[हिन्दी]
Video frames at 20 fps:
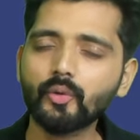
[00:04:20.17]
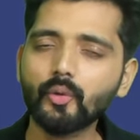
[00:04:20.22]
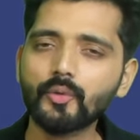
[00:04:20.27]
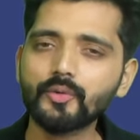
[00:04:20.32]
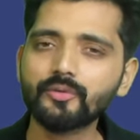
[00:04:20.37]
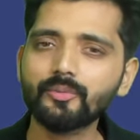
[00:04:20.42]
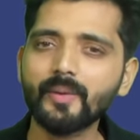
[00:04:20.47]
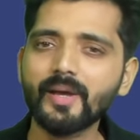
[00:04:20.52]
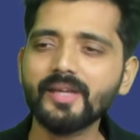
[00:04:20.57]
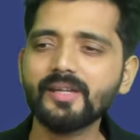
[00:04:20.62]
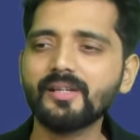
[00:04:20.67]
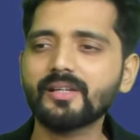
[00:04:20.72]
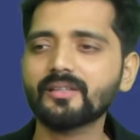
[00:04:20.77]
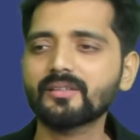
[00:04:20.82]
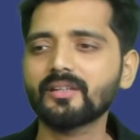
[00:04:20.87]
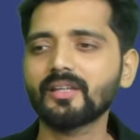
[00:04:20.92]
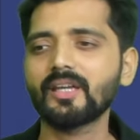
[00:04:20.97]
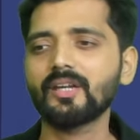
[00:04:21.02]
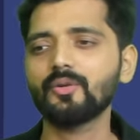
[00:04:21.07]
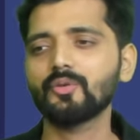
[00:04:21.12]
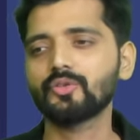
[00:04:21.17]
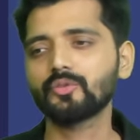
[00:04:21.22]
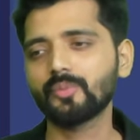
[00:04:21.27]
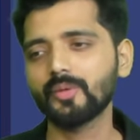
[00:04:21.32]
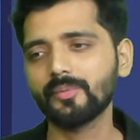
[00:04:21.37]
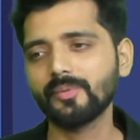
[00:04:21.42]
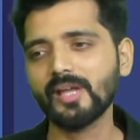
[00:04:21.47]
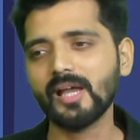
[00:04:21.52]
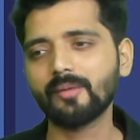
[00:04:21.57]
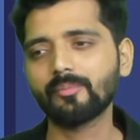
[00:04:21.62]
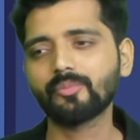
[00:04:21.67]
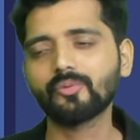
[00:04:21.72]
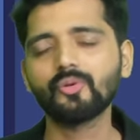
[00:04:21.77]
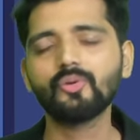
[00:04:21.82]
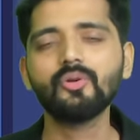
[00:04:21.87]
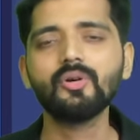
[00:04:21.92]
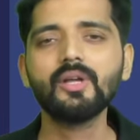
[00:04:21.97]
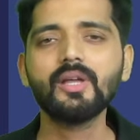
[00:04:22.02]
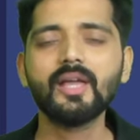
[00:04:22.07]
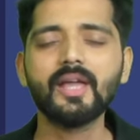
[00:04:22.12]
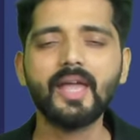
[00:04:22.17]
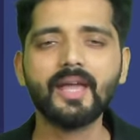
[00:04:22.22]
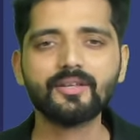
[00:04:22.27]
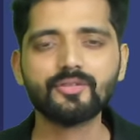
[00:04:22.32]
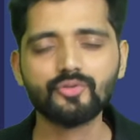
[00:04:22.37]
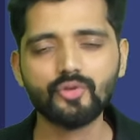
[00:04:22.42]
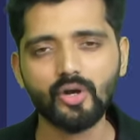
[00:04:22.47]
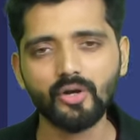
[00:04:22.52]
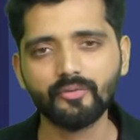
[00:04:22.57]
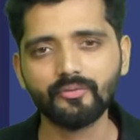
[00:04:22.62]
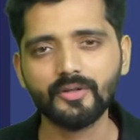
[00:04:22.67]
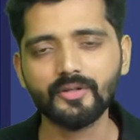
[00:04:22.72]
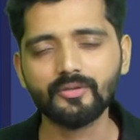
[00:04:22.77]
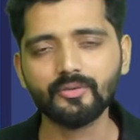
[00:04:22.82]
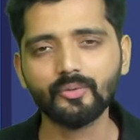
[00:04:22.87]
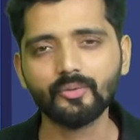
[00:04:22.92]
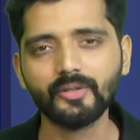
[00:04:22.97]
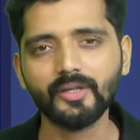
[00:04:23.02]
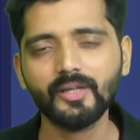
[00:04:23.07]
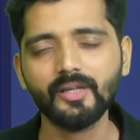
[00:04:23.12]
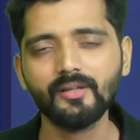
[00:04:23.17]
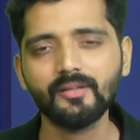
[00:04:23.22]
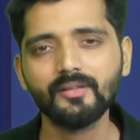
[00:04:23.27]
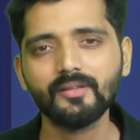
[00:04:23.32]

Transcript: कोर्स बाई करते हैं उस पर भी आपको एक्स्ट्रा ऑफर्स होंगे